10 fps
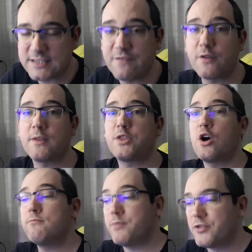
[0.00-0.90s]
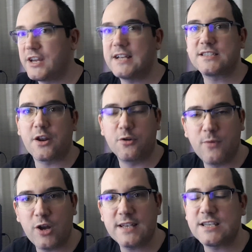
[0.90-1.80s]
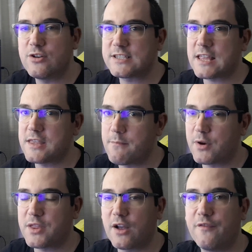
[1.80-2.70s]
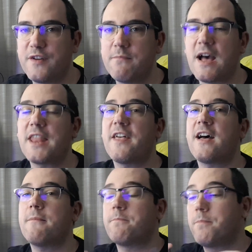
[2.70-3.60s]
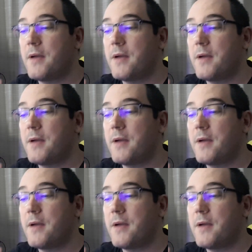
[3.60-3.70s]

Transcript: Esta información podrían ser rumores y no está 100% confirmada,